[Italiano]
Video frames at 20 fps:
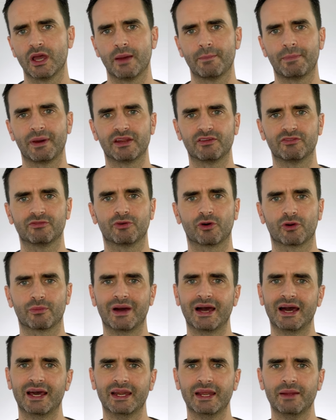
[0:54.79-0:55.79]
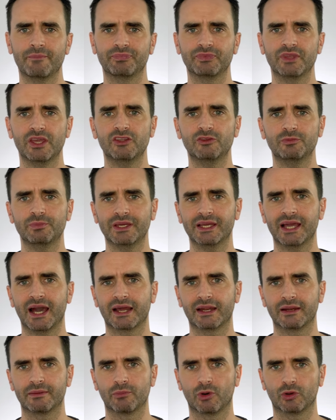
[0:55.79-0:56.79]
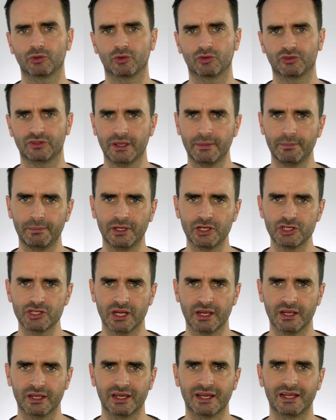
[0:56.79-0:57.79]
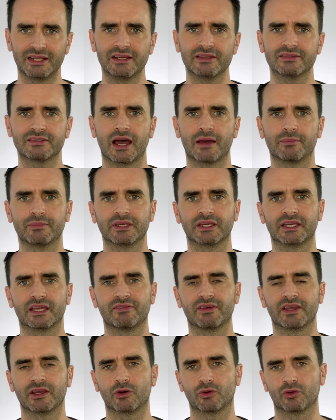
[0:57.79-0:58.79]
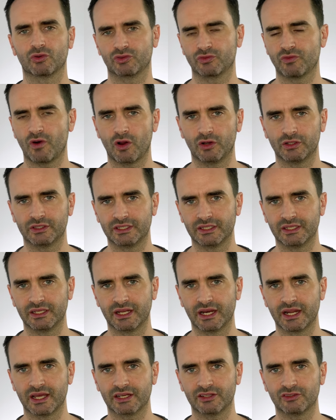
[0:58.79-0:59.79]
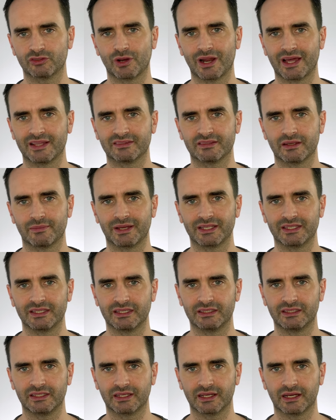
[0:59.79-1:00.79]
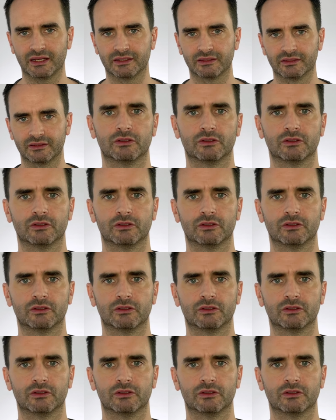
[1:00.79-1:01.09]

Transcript: per informare e spiegare in modo semplice gli esami che vengono svolti in risonanza magnetica.